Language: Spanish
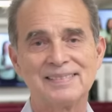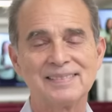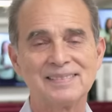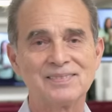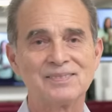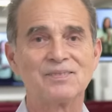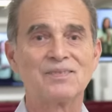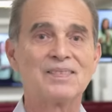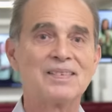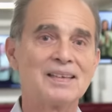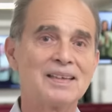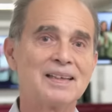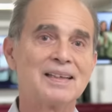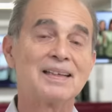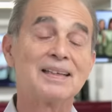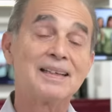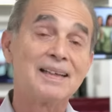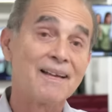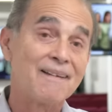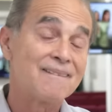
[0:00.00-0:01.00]
ahora tenemos
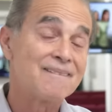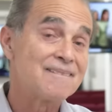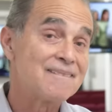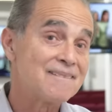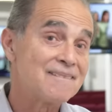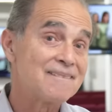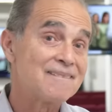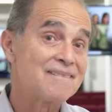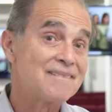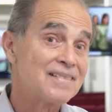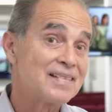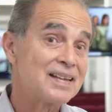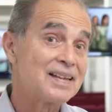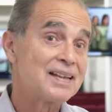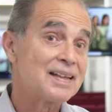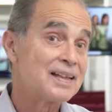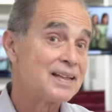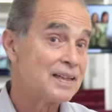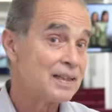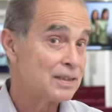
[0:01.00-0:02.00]
una lluvia
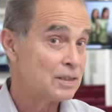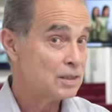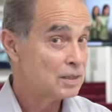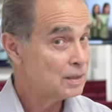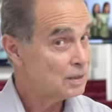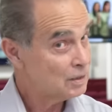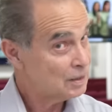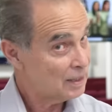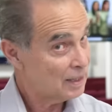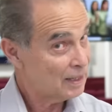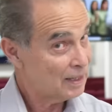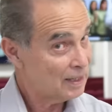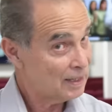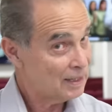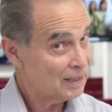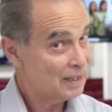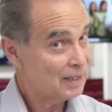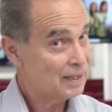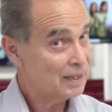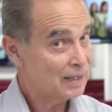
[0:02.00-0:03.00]
de
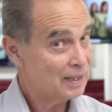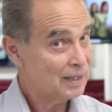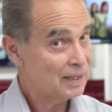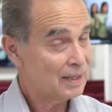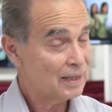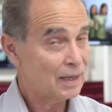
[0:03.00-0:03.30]
preguntas